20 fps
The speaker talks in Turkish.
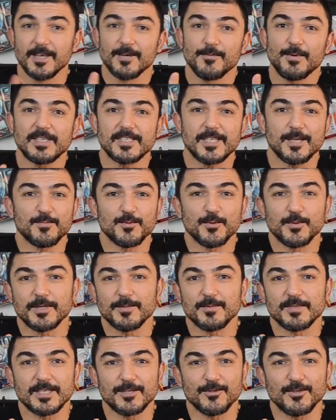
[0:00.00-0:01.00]
WhatsApp
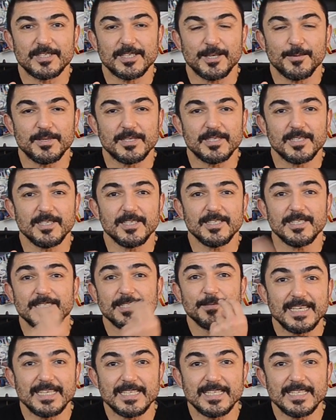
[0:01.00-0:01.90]
numaramızdan ulaşabilirsiniz.